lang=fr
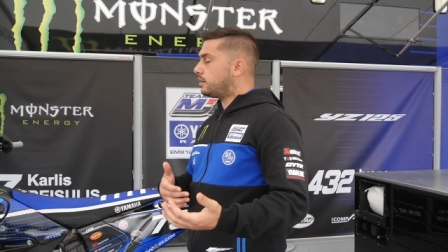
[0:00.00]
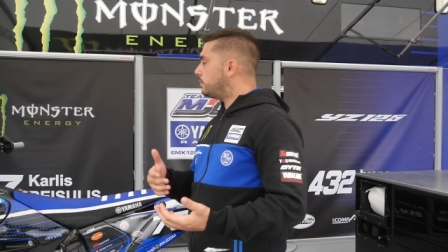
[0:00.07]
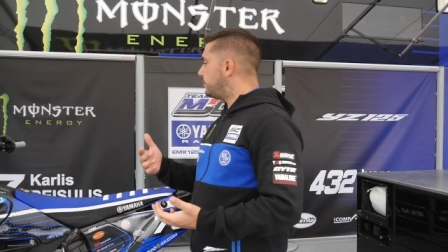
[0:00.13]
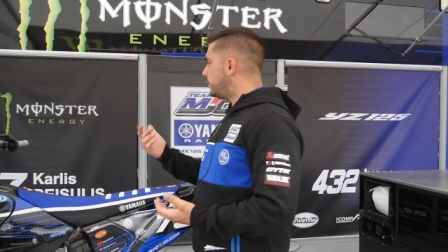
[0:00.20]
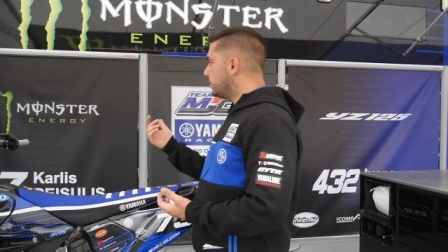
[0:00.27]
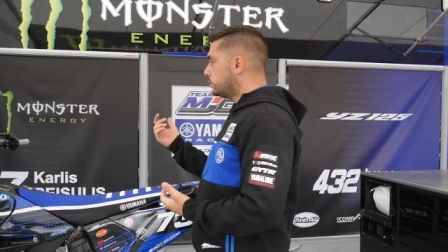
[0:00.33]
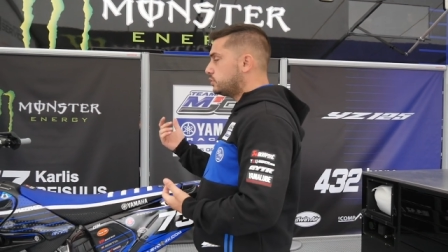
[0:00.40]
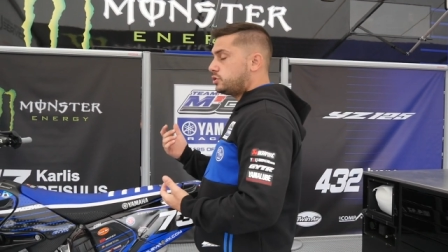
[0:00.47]
comme
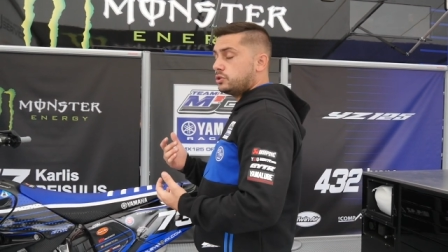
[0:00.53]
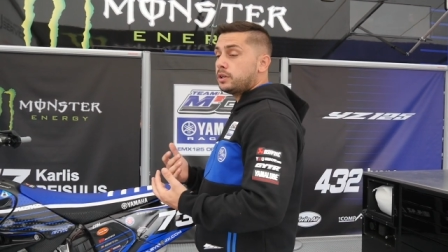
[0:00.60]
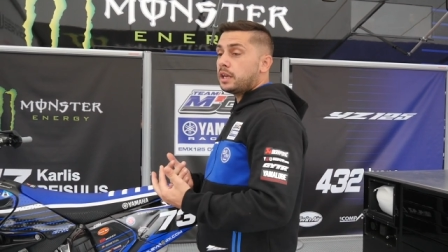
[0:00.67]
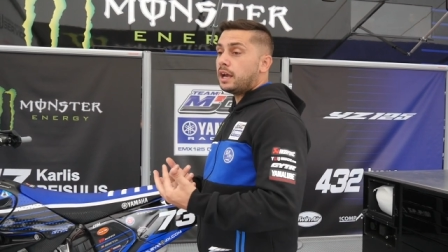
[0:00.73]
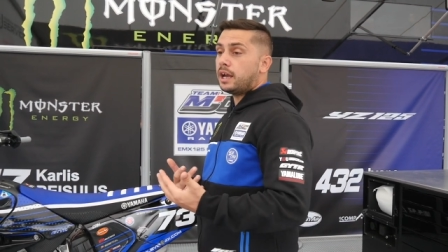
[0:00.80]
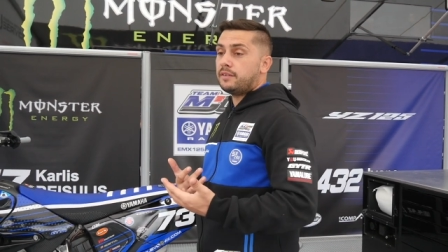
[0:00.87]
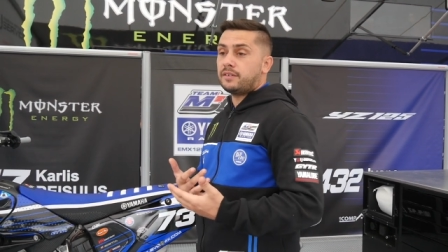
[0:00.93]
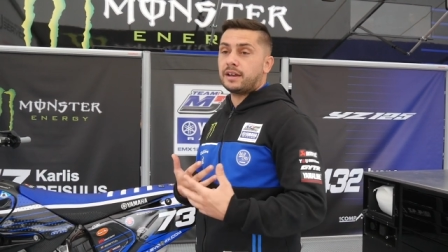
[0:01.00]
Ferruccio, qui
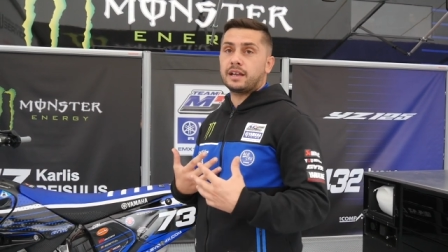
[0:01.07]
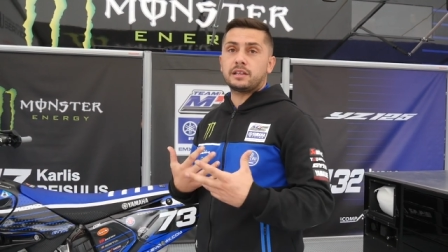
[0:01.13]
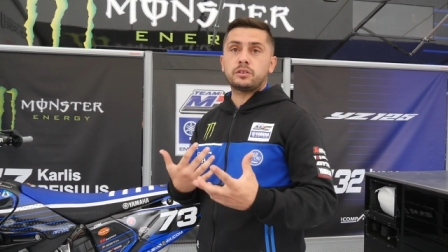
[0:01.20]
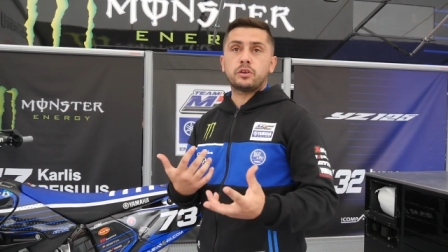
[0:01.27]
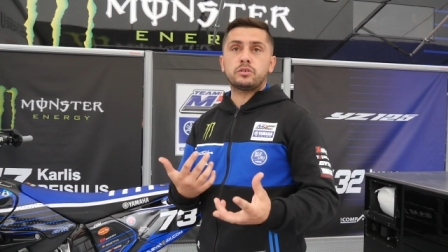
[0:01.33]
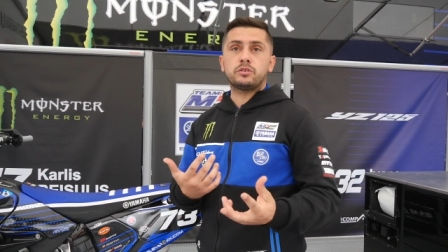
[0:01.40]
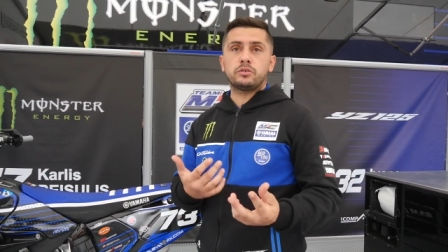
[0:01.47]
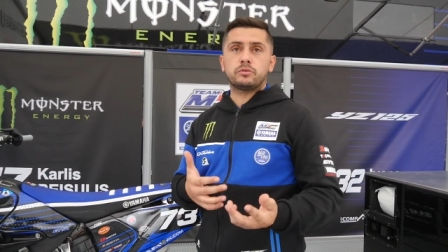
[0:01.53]
arrive à
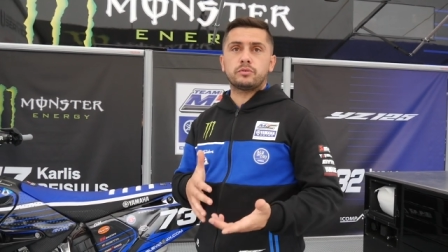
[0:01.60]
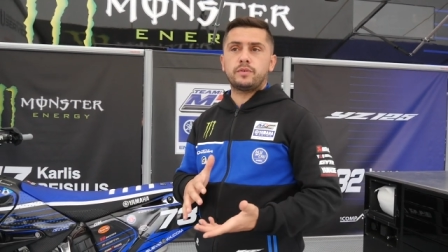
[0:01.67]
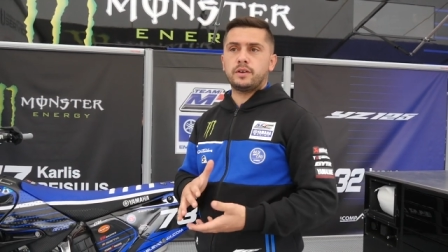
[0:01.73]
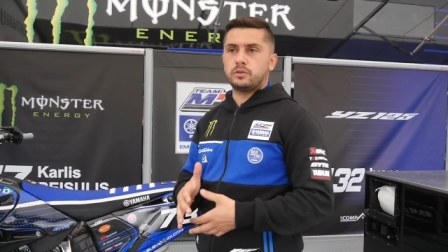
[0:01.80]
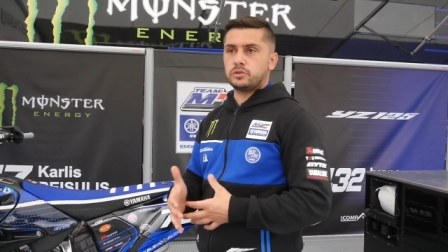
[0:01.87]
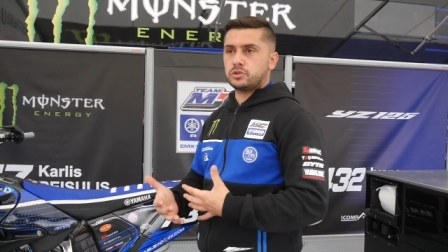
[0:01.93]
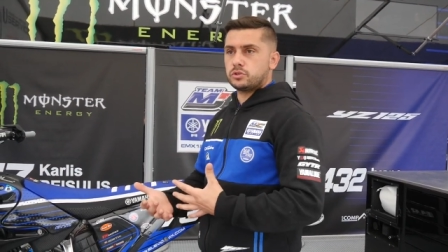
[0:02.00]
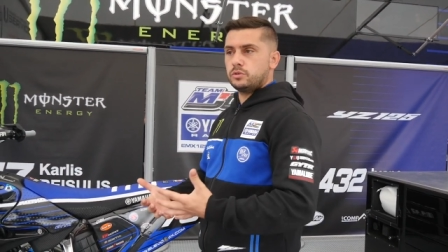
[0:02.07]
14 ans. Donc,
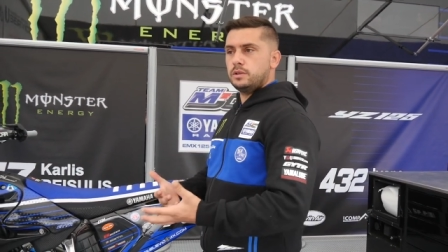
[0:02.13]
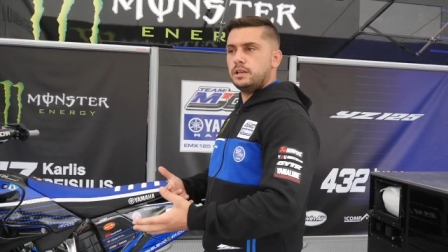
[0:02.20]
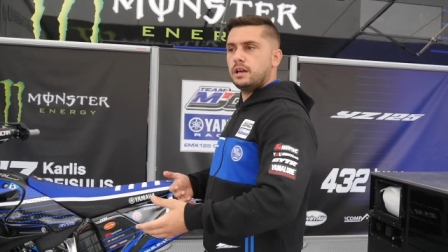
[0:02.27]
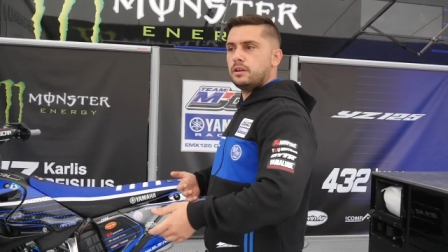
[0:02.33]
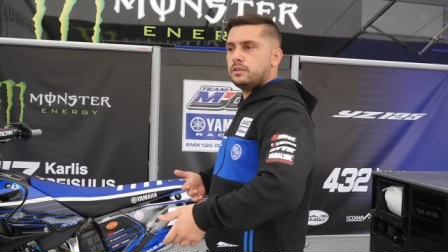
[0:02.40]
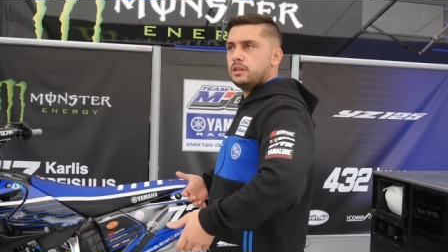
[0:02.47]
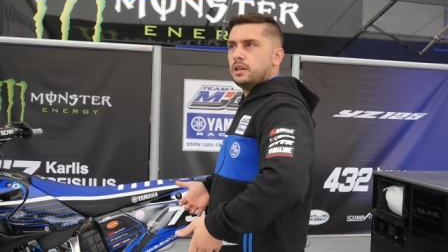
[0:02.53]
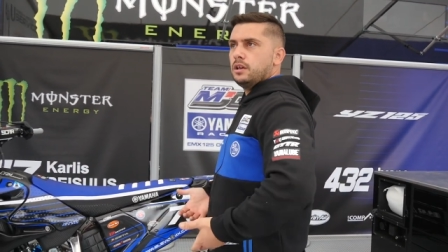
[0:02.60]
Ferruccio, lui, il a
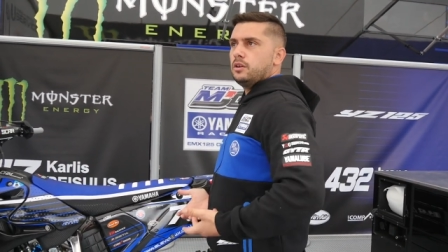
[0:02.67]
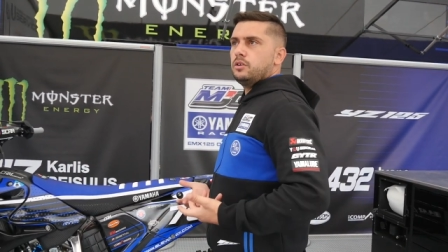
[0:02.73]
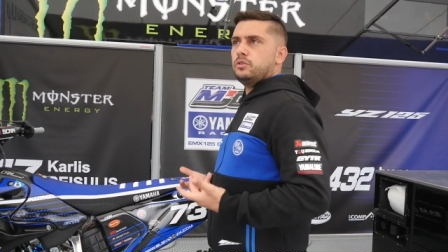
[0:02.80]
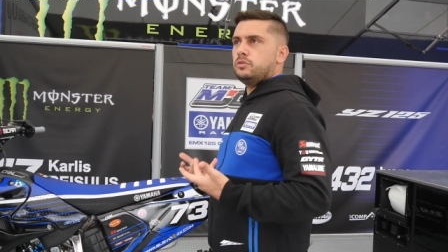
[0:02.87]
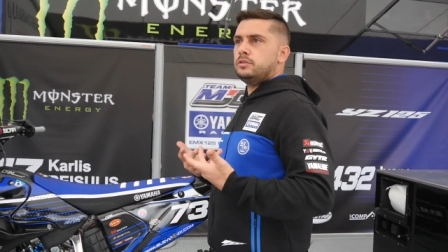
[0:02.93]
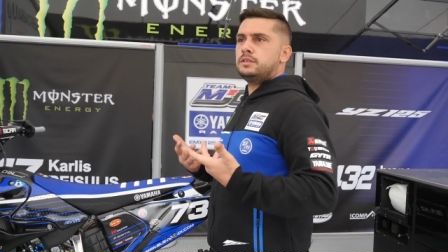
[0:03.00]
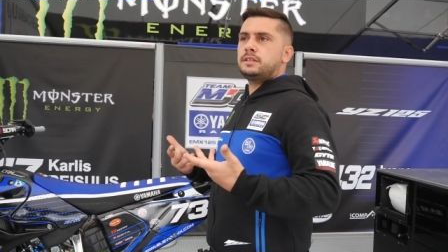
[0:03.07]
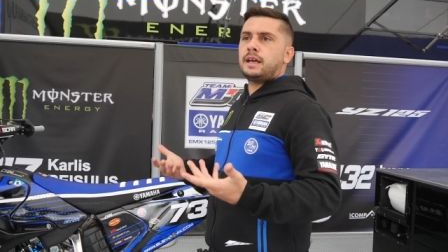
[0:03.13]

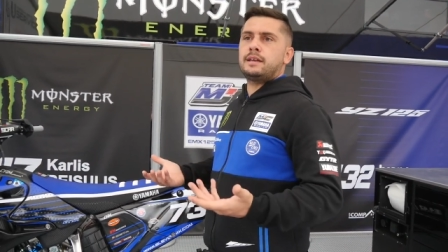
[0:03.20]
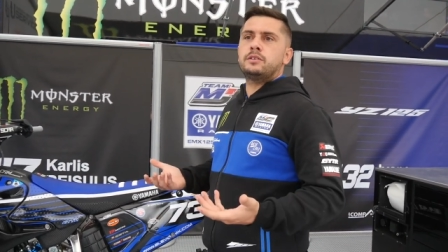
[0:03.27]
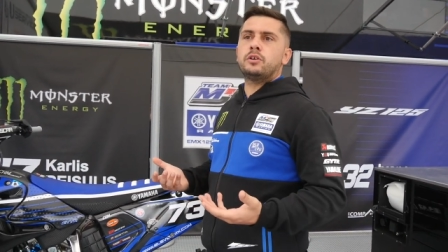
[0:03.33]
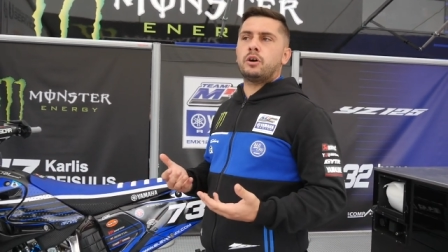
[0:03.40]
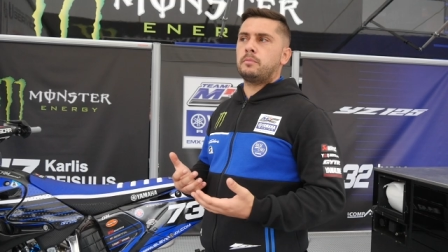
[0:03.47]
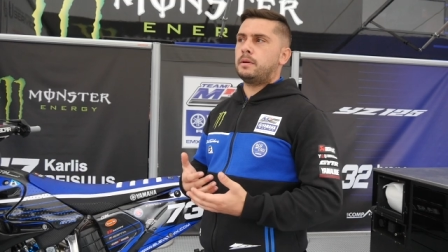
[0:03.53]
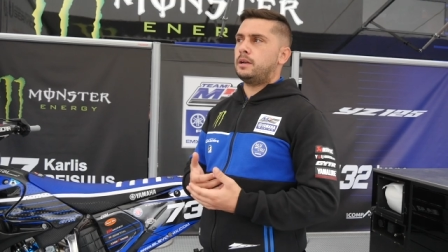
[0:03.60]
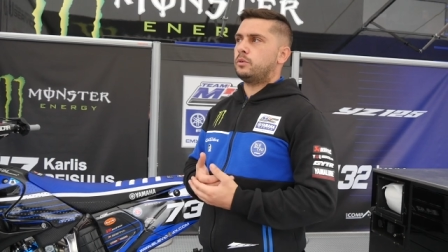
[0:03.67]
une taille
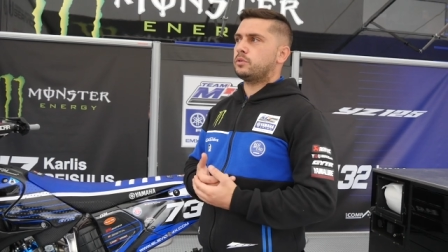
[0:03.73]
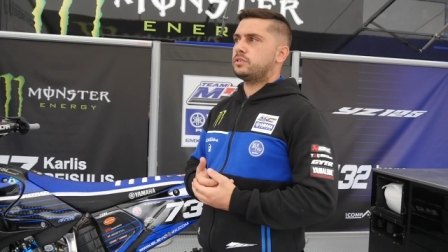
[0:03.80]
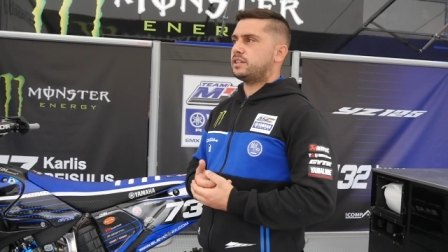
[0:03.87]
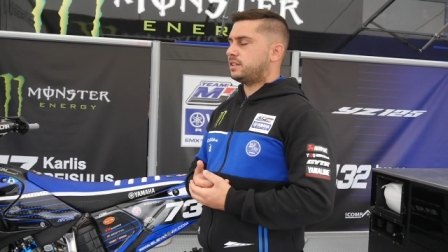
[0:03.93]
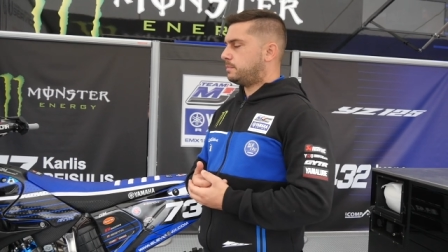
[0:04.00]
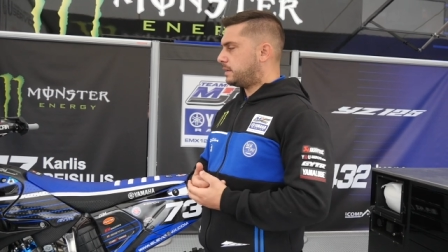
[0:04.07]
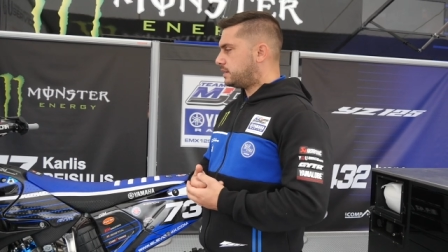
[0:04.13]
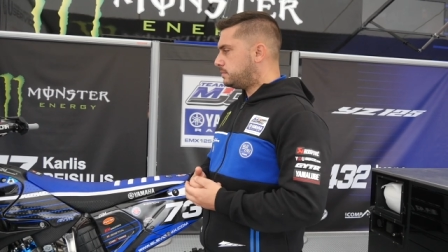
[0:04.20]
normale, donc
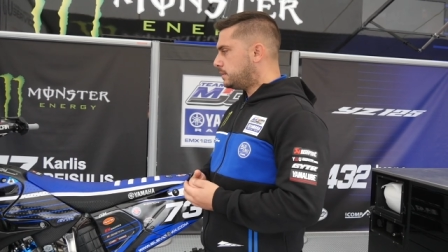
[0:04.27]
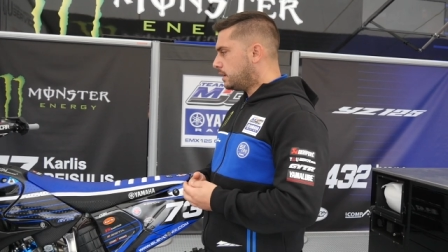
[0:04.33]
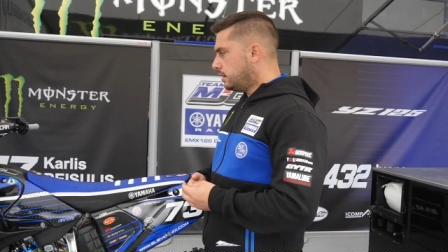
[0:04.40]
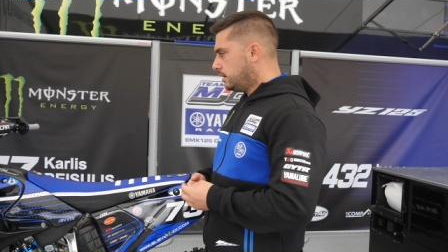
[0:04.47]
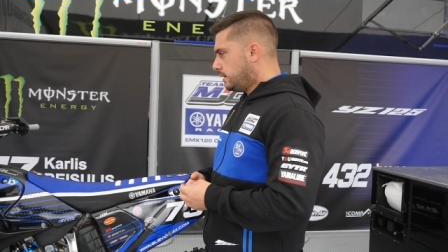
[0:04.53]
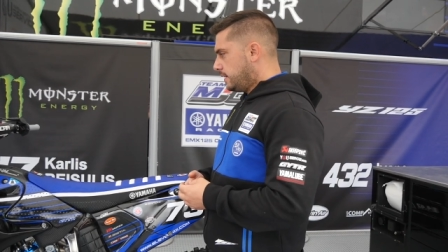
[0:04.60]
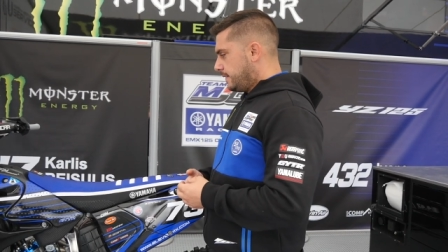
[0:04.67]
ça se passe bien.